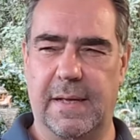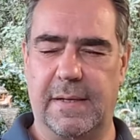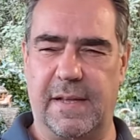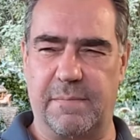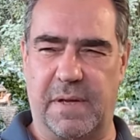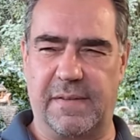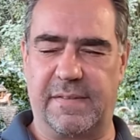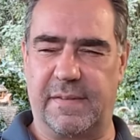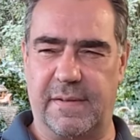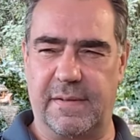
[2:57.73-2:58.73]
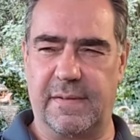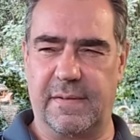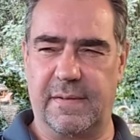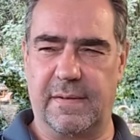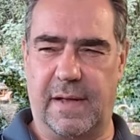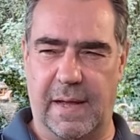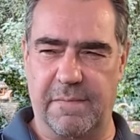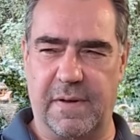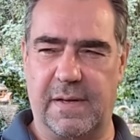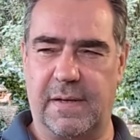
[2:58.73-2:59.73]
das passt
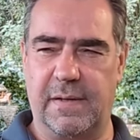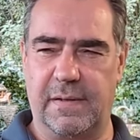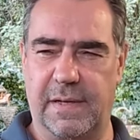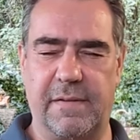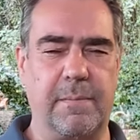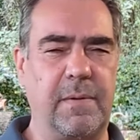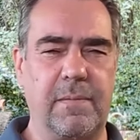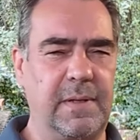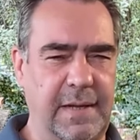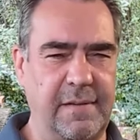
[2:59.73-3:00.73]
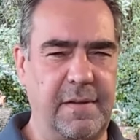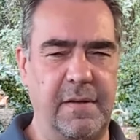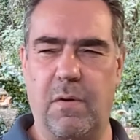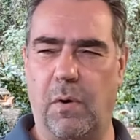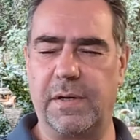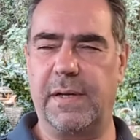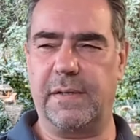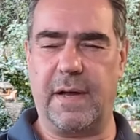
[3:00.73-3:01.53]
einfach nicht zum jetzigen, heutigen